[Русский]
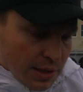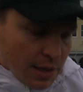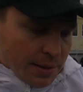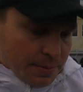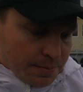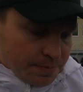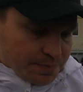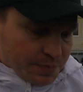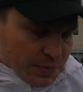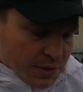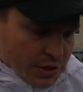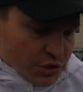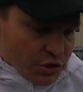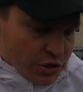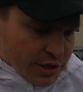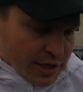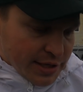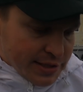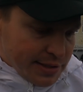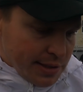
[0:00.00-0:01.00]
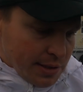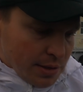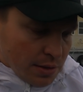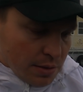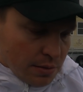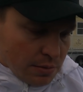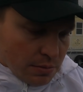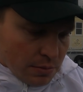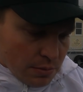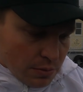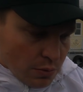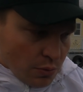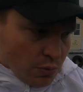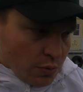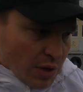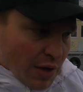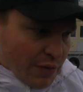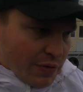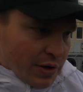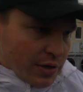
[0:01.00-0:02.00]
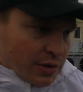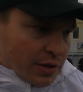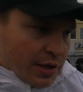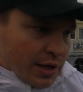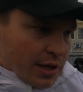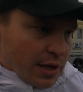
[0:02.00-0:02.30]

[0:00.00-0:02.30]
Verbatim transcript: Да, датчик один, ну, наверное,